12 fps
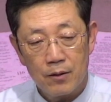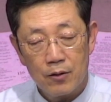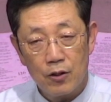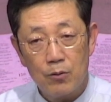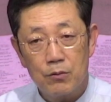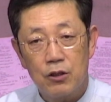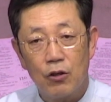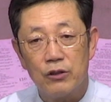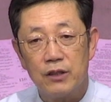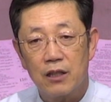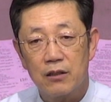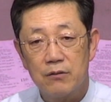여러분 그
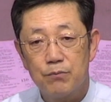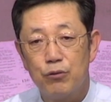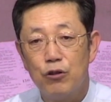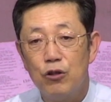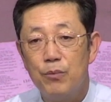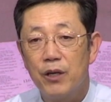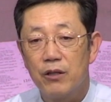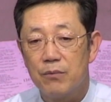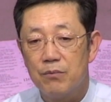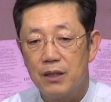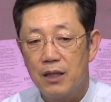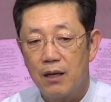언약은
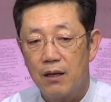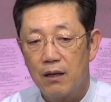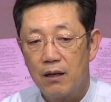불변입니다.